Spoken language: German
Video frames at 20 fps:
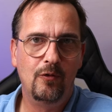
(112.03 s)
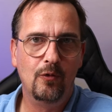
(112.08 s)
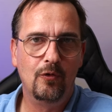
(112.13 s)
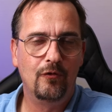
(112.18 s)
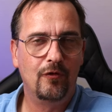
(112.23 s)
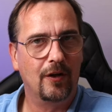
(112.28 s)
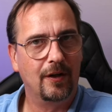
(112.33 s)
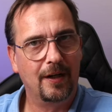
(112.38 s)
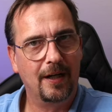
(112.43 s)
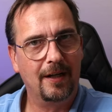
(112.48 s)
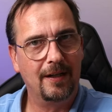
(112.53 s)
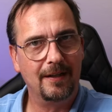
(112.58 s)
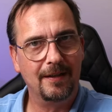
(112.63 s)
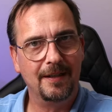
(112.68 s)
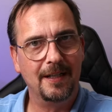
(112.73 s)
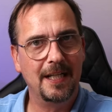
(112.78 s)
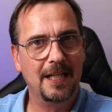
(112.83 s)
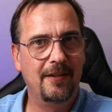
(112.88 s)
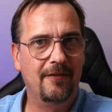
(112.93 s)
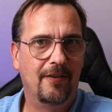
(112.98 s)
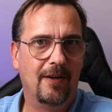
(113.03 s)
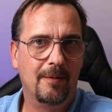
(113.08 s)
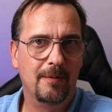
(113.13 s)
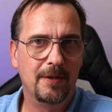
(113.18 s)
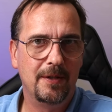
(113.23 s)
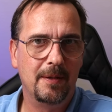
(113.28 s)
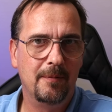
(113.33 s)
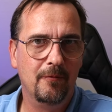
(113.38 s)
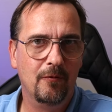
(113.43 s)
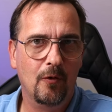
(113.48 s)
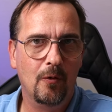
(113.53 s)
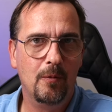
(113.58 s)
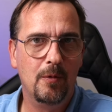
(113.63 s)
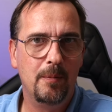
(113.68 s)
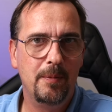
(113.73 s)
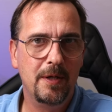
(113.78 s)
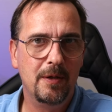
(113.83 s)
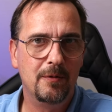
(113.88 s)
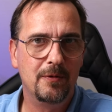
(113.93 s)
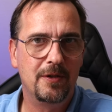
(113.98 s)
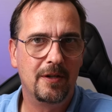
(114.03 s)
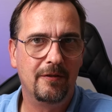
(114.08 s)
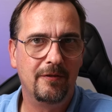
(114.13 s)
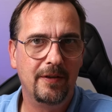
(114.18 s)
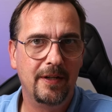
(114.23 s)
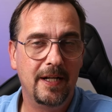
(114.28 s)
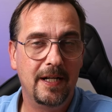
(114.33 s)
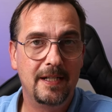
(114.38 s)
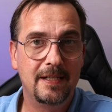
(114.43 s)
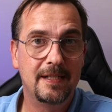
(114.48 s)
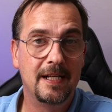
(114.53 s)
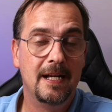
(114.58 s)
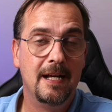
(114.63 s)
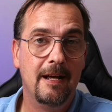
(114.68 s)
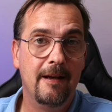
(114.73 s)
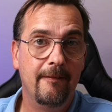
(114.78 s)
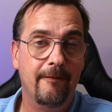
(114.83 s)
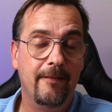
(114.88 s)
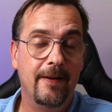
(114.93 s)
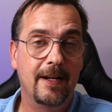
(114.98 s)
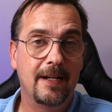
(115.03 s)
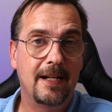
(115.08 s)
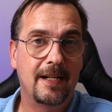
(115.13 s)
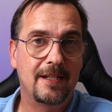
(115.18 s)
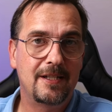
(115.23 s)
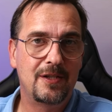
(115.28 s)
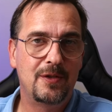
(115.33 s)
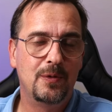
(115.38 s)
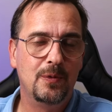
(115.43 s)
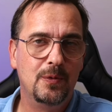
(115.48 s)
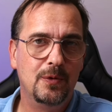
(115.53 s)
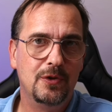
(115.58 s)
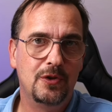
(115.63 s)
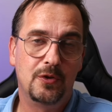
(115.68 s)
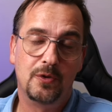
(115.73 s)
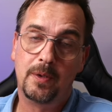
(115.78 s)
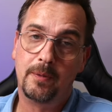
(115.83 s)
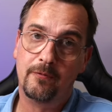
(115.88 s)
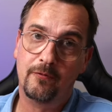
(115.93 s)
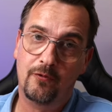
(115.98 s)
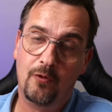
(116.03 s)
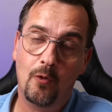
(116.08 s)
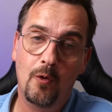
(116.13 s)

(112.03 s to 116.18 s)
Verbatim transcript: Flug vergangen. Ich war mit dem Wohnmobil unterwegs. Wer dazu zu dem